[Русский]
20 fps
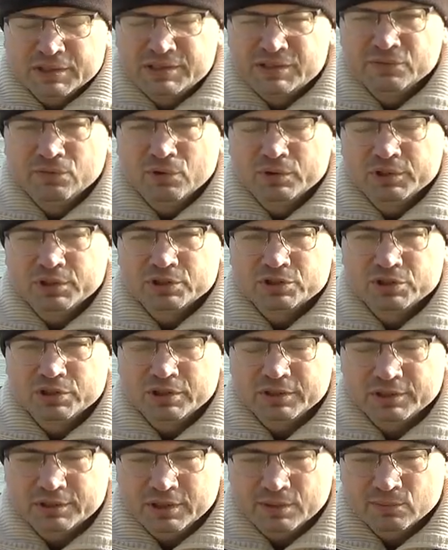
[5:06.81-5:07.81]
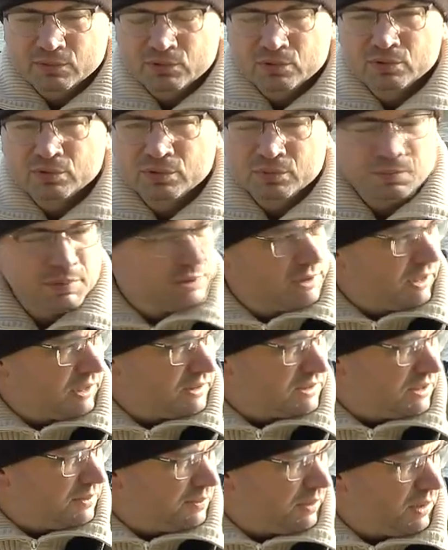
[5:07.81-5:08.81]
Сегодня же я буду
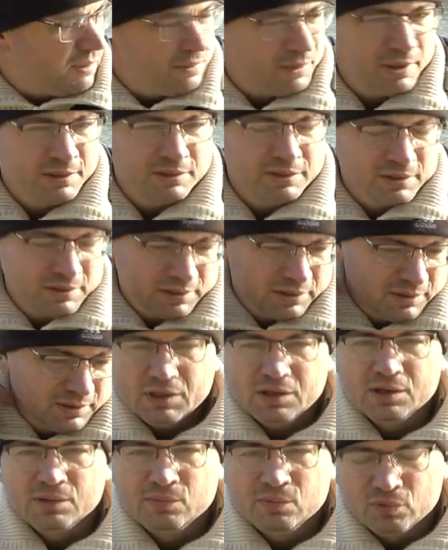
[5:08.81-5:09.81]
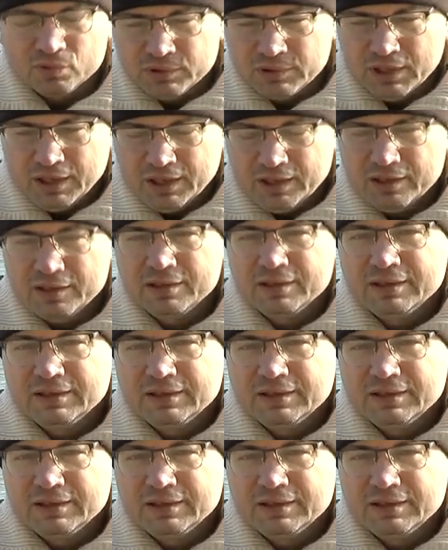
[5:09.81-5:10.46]
пытаться поймать рыбу у дна,